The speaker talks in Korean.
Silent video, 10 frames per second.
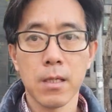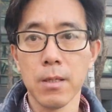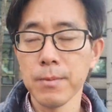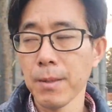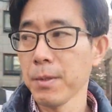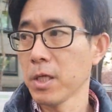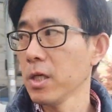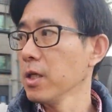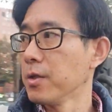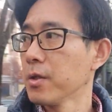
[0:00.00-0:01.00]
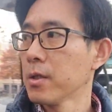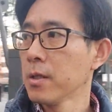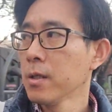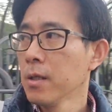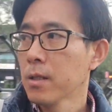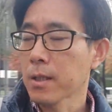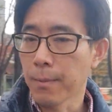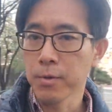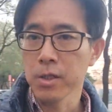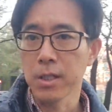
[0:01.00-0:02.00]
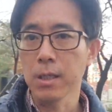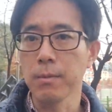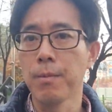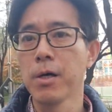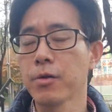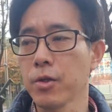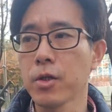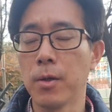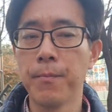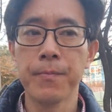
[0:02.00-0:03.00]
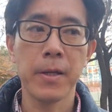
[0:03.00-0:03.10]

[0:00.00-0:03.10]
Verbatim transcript: 컵라면은 3분 기다리면 먹을 수 있죠.